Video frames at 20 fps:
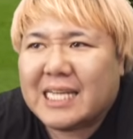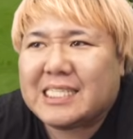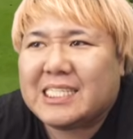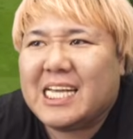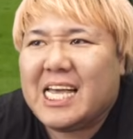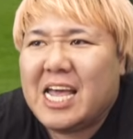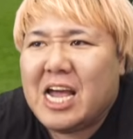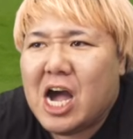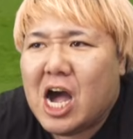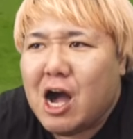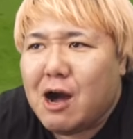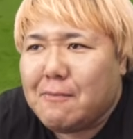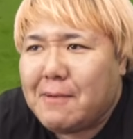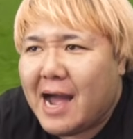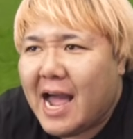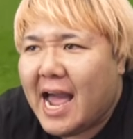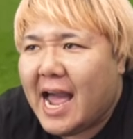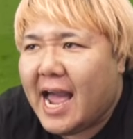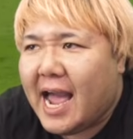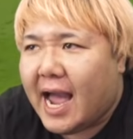せよお前
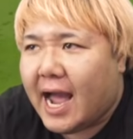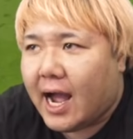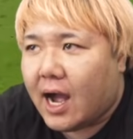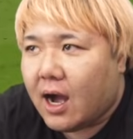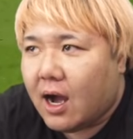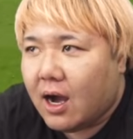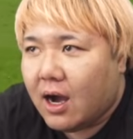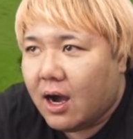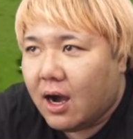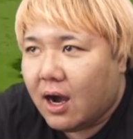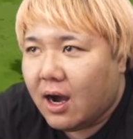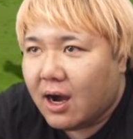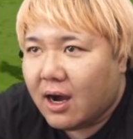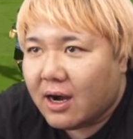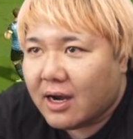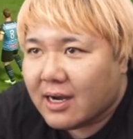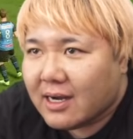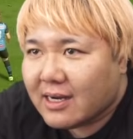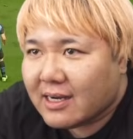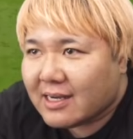
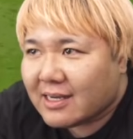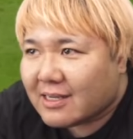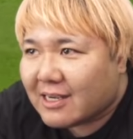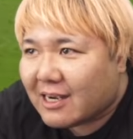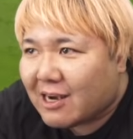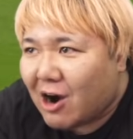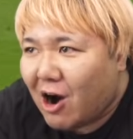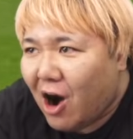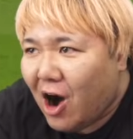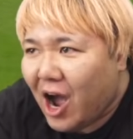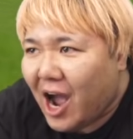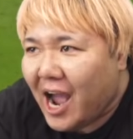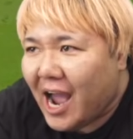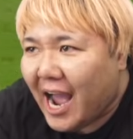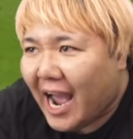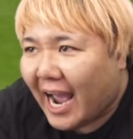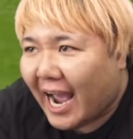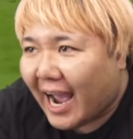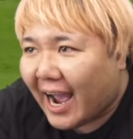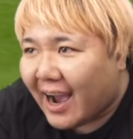これ
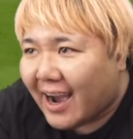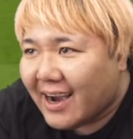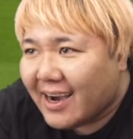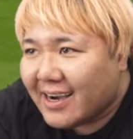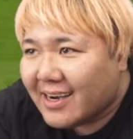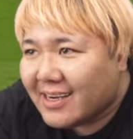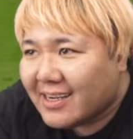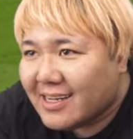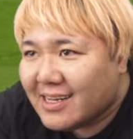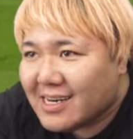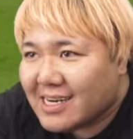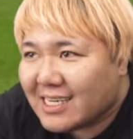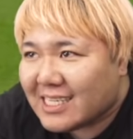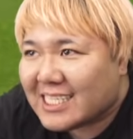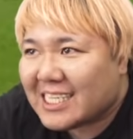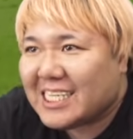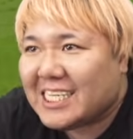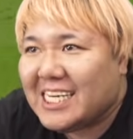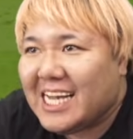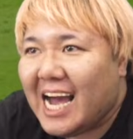
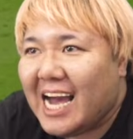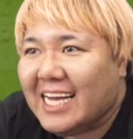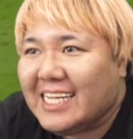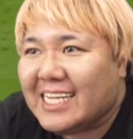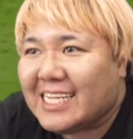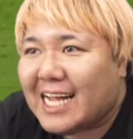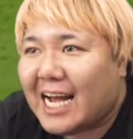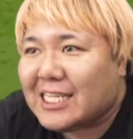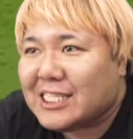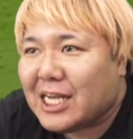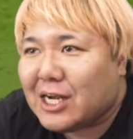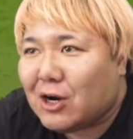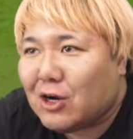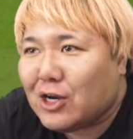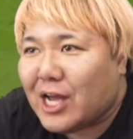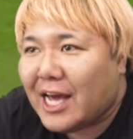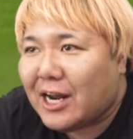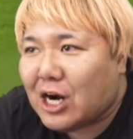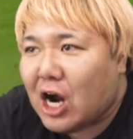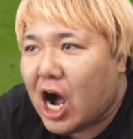気合で出せこの
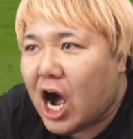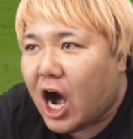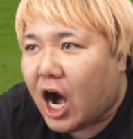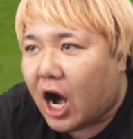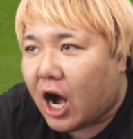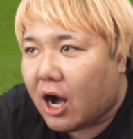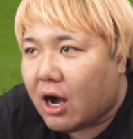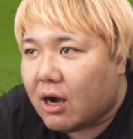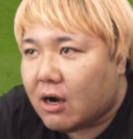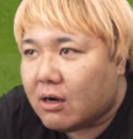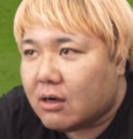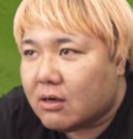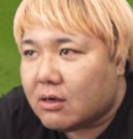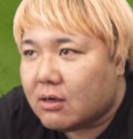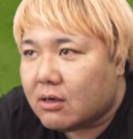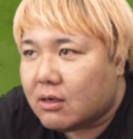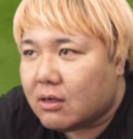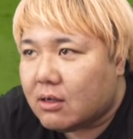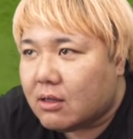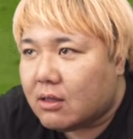野郎
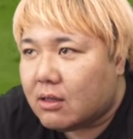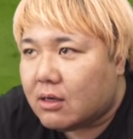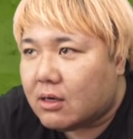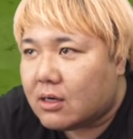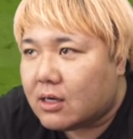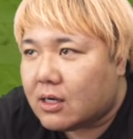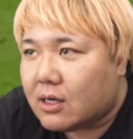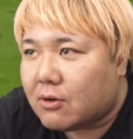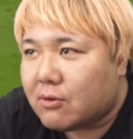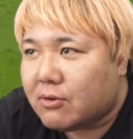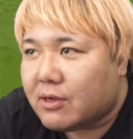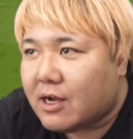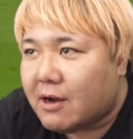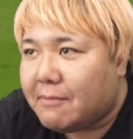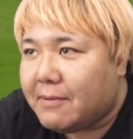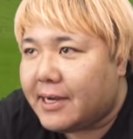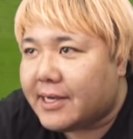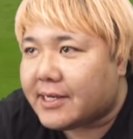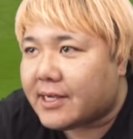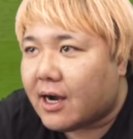これや
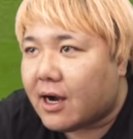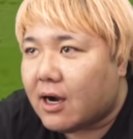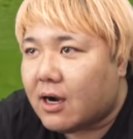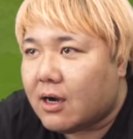ばいな